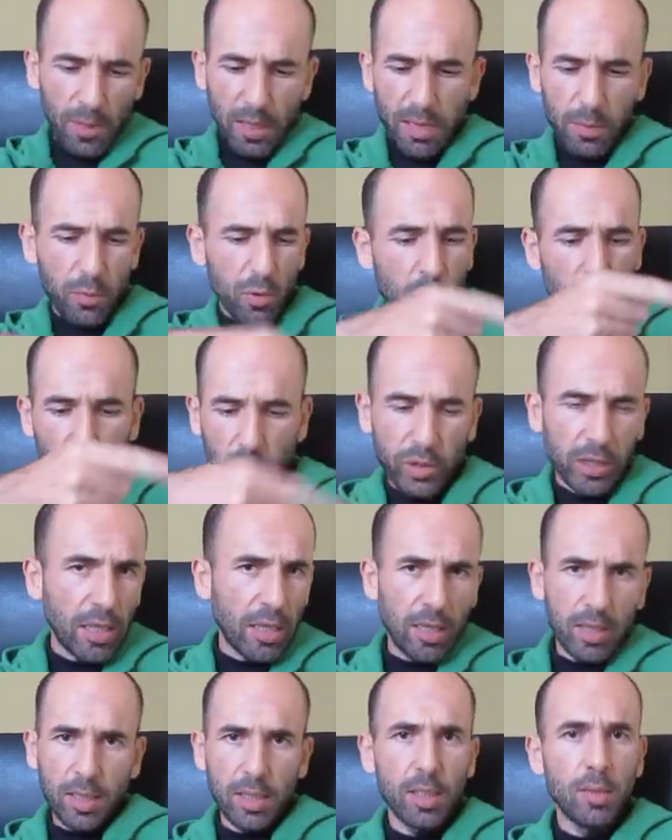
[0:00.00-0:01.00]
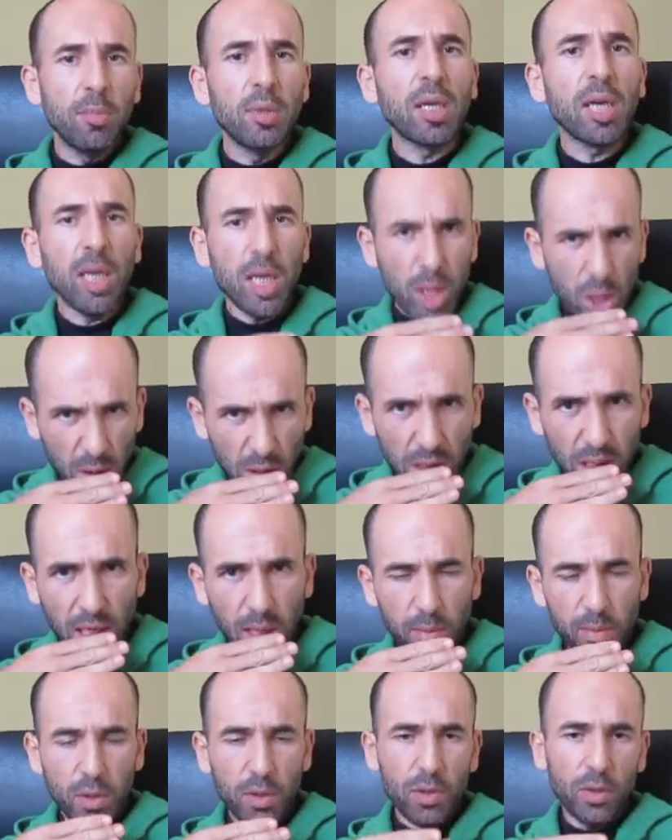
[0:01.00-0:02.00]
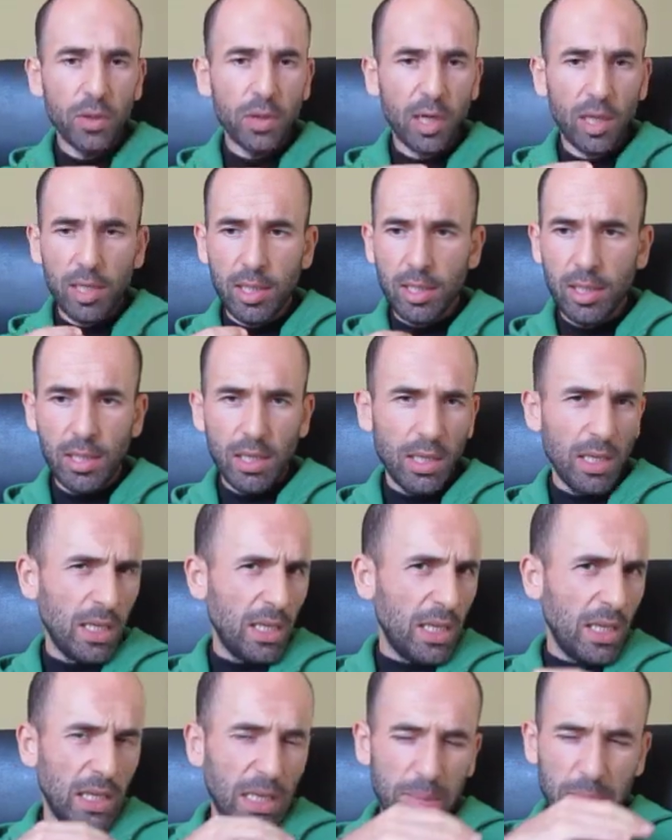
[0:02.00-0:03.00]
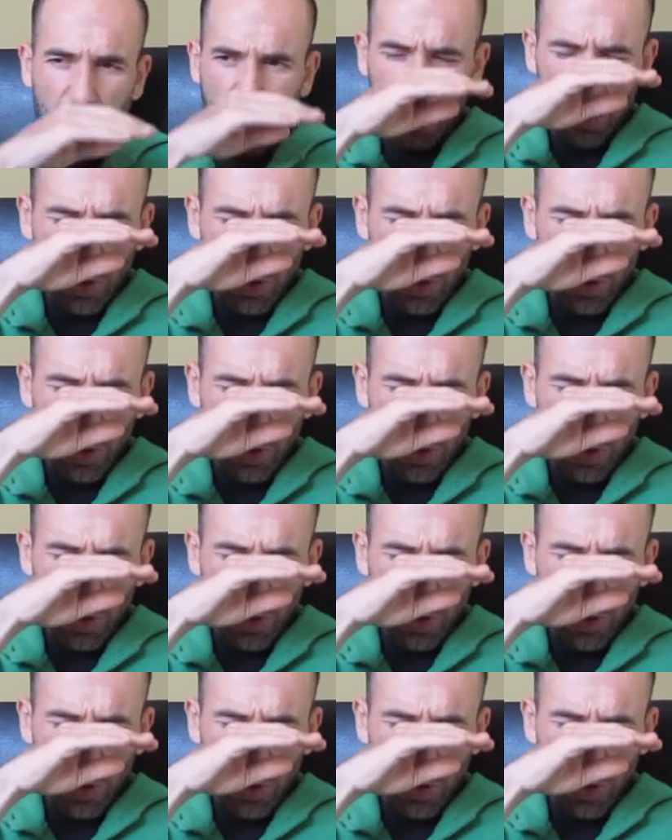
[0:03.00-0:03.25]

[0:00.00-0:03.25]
era muy cortante y me caí con el labio contraí y me